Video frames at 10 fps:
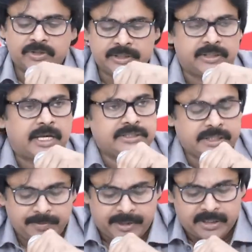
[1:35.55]
దీని
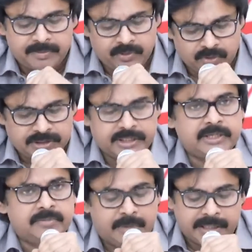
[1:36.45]
రాజకీయ పరంగా మేము ఇంకోసారి
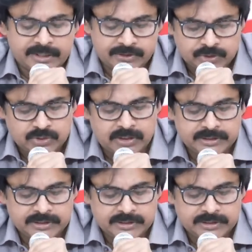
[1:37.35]
బలంగా తీసుకోవాలి